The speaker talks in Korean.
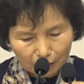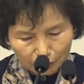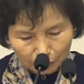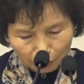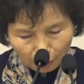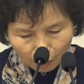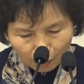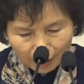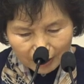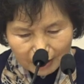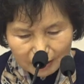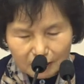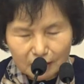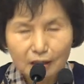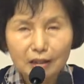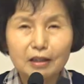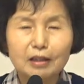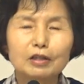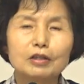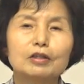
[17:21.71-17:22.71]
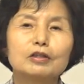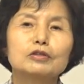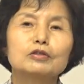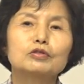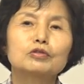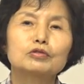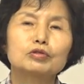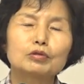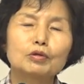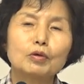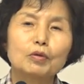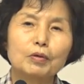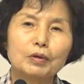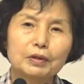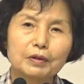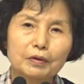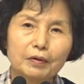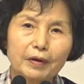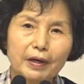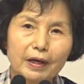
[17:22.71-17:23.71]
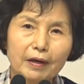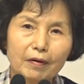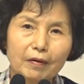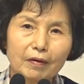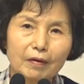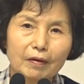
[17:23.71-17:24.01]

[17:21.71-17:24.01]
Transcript: 똑같이 들어오고 있는 거예요.